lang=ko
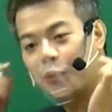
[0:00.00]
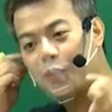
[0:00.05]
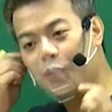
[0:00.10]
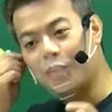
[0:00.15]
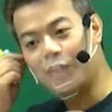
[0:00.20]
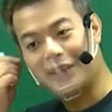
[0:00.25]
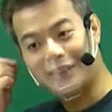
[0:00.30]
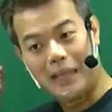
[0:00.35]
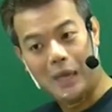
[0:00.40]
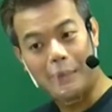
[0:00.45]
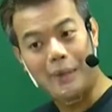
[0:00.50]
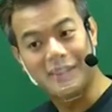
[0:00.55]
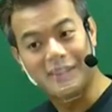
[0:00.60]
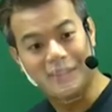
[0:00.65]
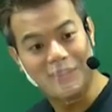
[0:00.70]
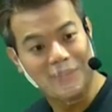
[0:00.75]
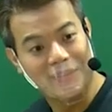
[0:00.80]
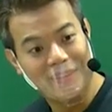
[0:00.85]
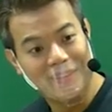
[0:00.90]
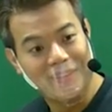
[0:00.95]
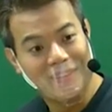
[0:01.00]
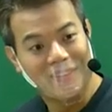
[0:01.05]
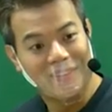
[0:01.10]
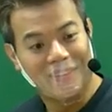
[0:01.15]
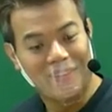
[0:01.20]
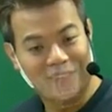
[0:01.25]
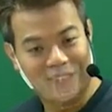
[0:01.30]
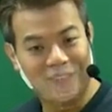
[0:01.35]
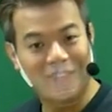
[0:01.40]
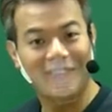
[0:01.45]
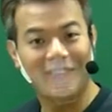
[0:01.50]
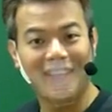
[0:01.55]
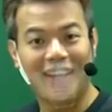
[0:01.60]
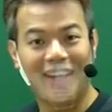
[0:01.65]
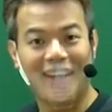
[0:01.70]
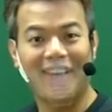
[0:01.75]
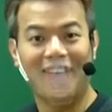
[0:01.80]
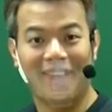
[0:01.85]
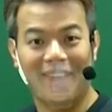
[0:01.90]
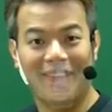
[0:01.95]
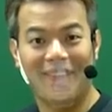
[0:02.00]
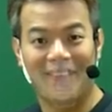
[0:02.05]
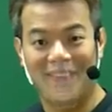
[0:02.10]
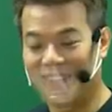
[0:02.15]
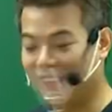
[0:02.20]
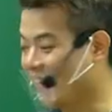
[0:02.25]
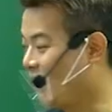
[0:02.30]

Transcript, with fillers: 여기로 그냥 나왔죠 어 그렇구나 어